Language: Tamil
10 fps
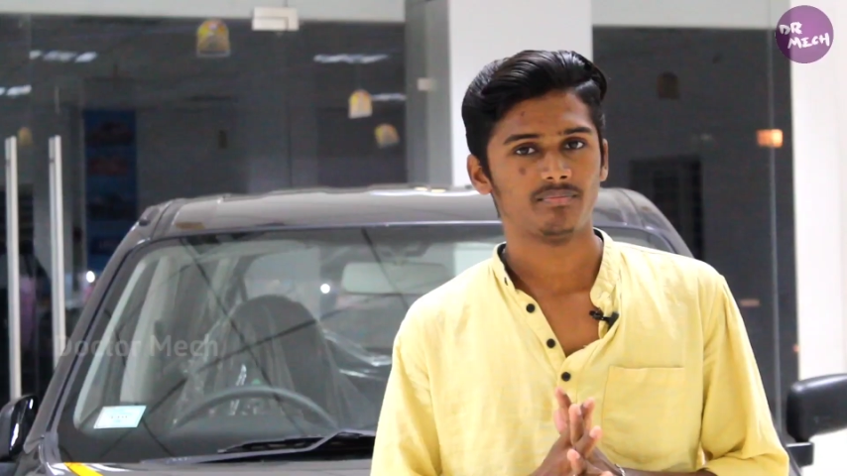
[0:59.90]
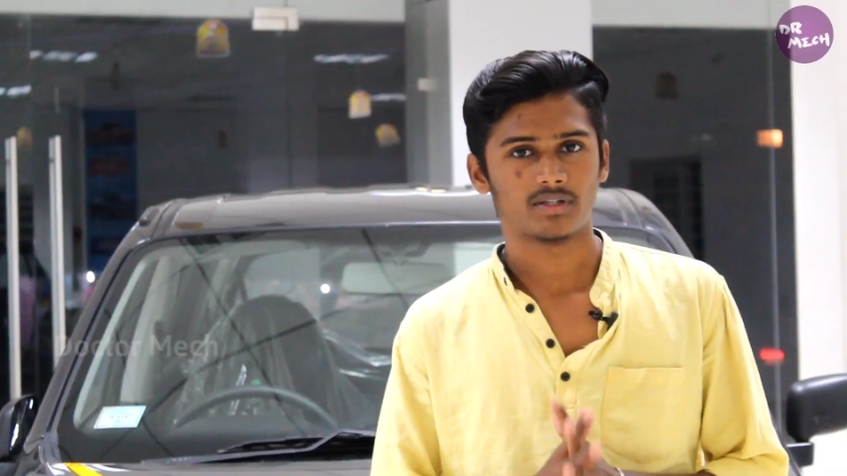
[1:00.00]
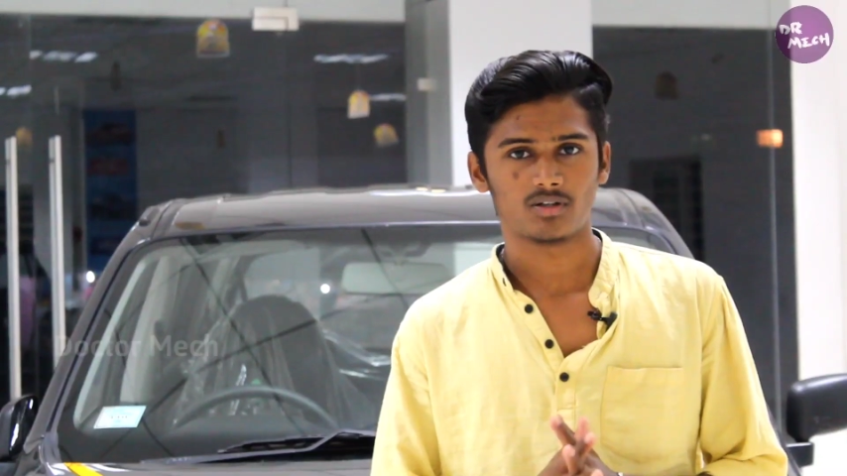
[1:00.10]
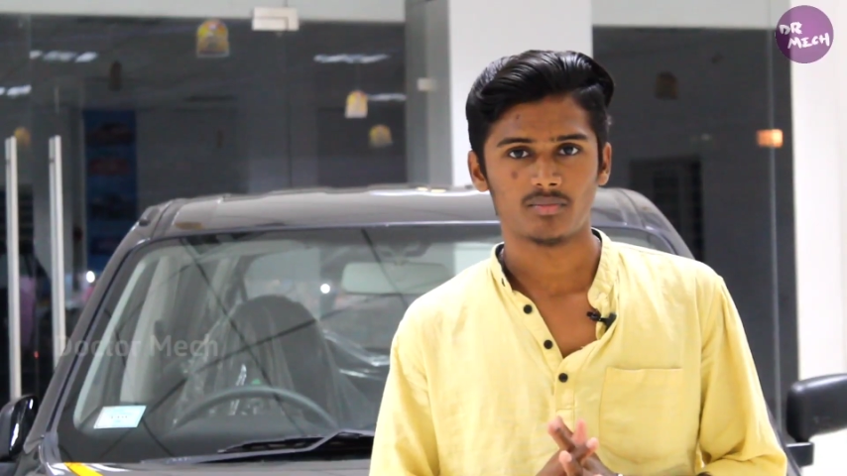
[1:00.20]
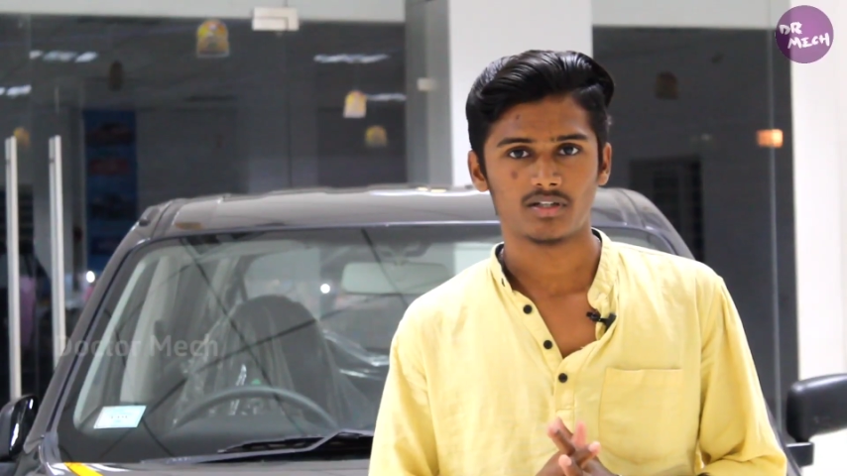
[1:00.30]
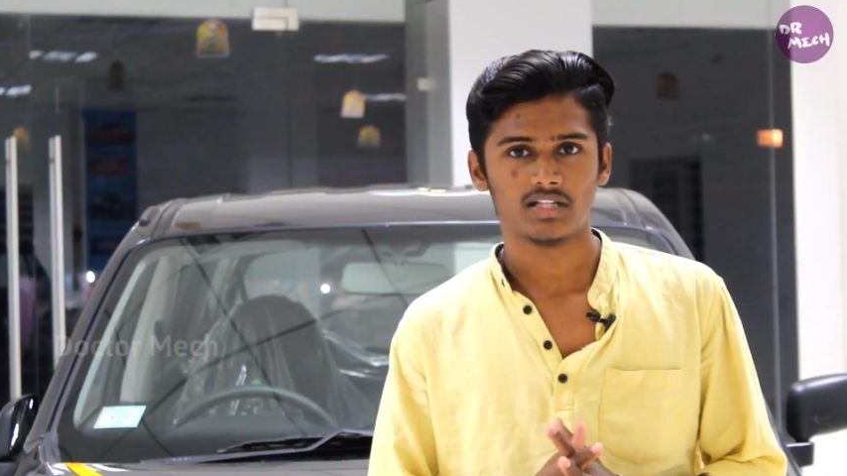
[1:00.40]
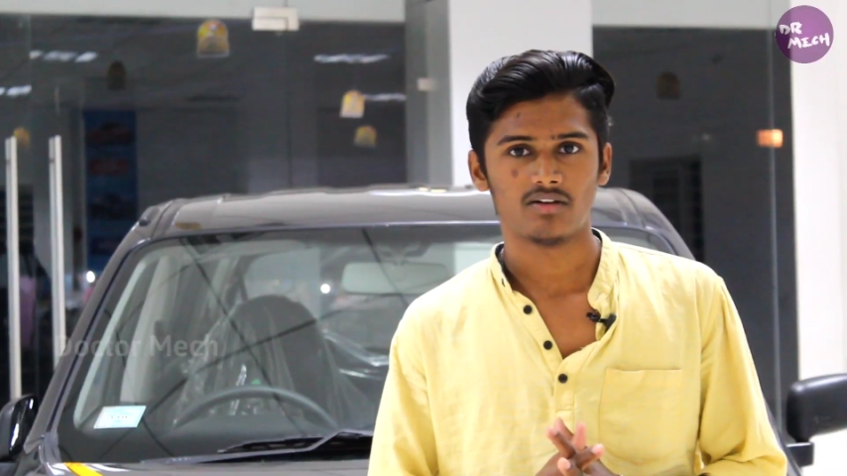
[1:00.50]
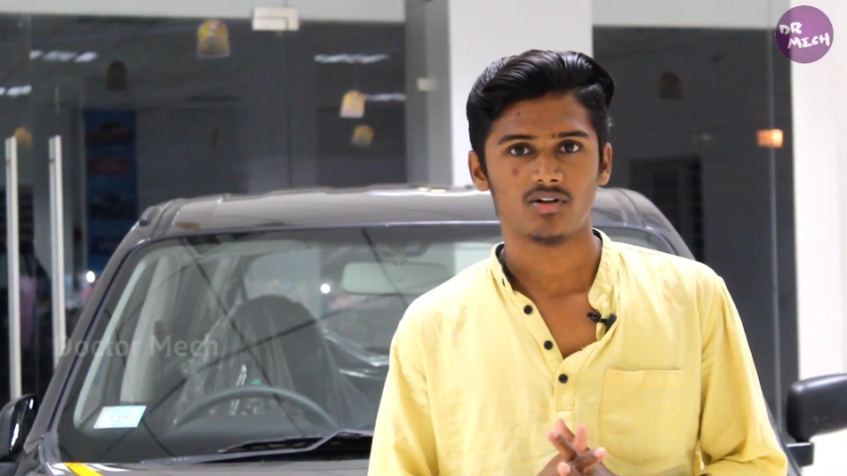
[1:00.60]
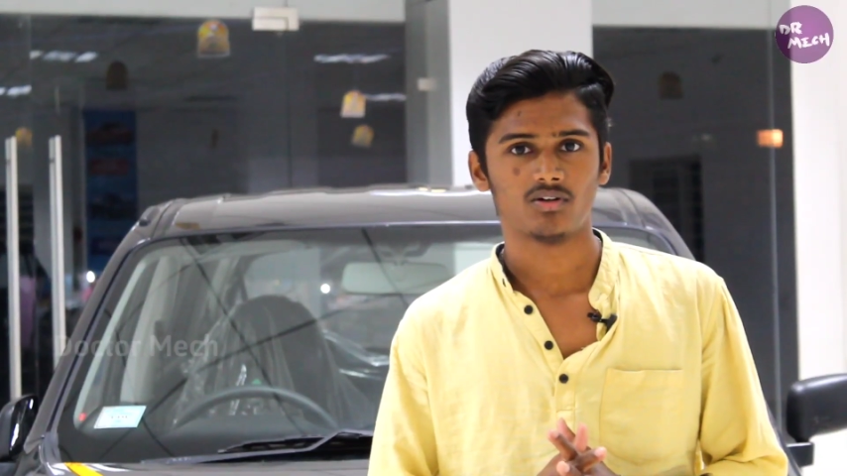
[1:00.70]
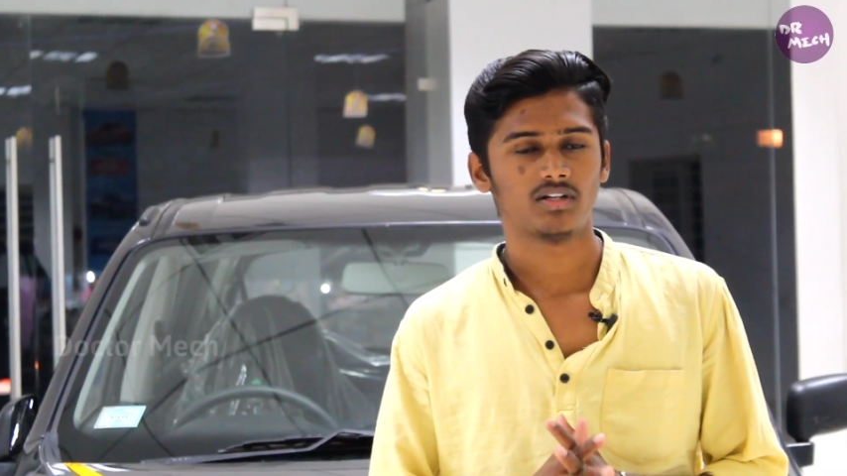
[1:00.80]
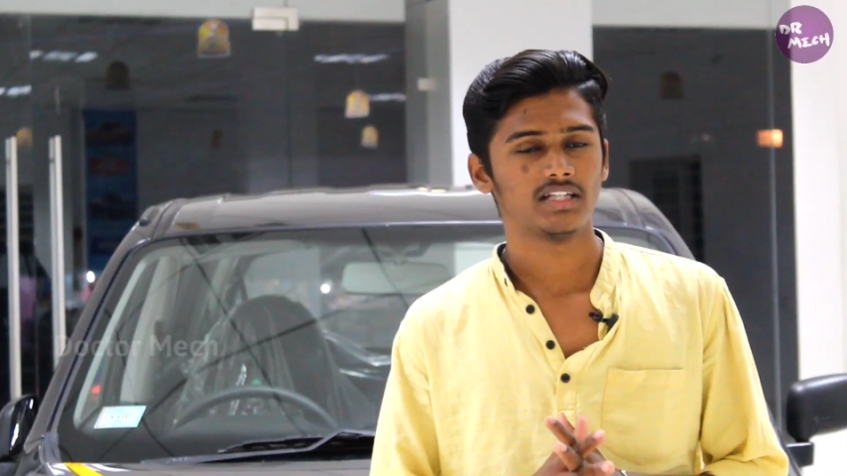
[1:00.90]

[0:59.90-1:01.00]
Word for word: பெட்ரோல் மட்டும்தான் வரும்